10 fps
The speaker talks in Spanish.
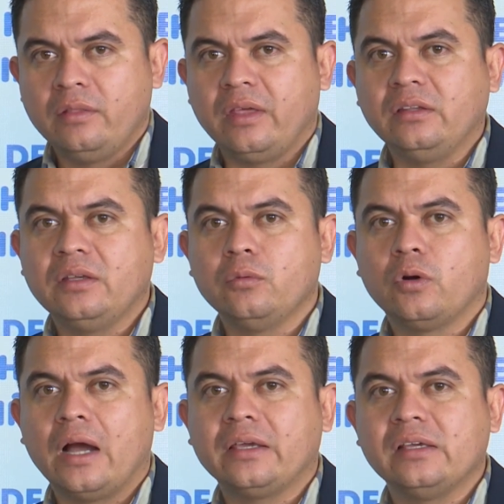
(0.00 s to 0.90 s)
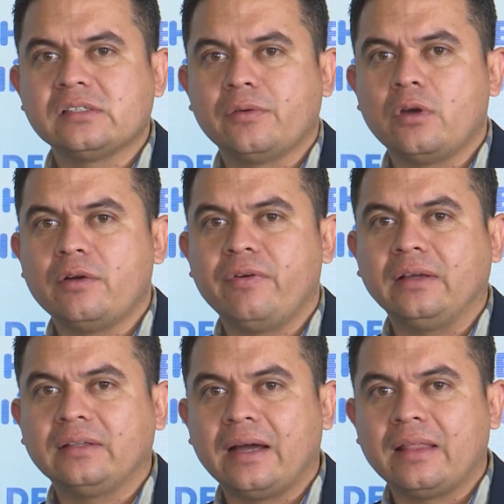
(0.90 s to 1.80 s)
de Intibucá, quien se vio
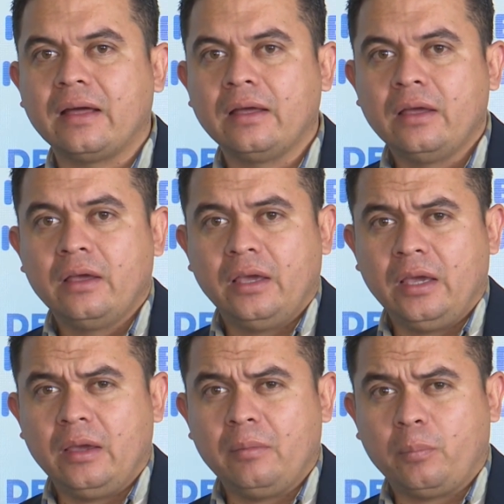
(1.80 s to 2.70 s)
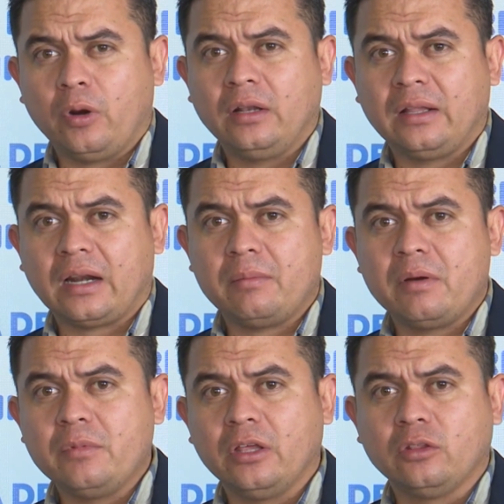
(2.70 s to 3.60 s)
afectada eh, por el
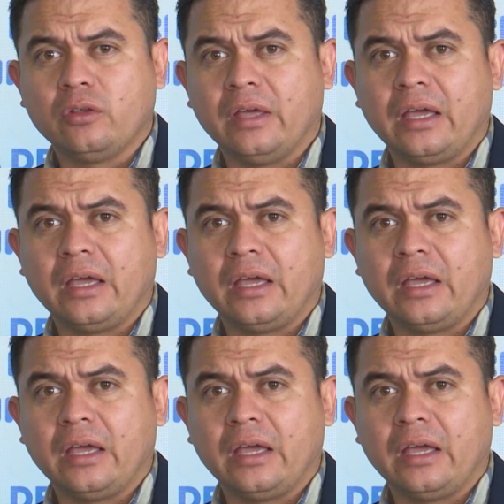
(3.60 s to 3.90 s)
derramamiento de